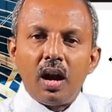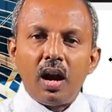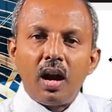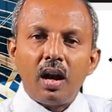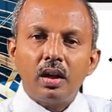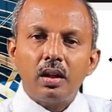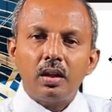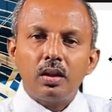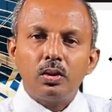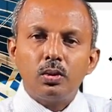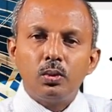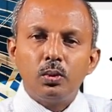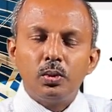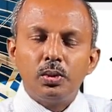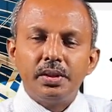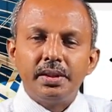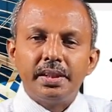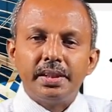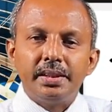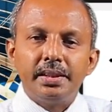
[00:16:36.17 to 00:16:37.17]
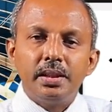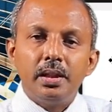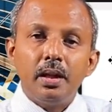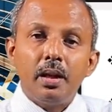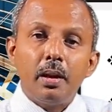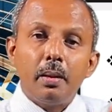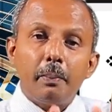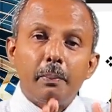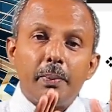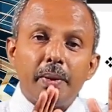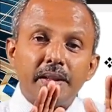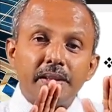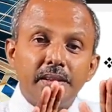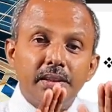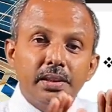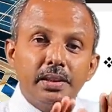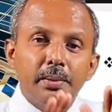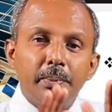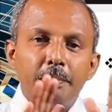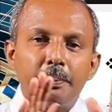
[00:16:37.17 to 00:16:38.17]
ஆகக்கூடியது
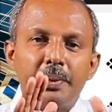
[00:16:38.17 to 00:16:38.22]
பத்து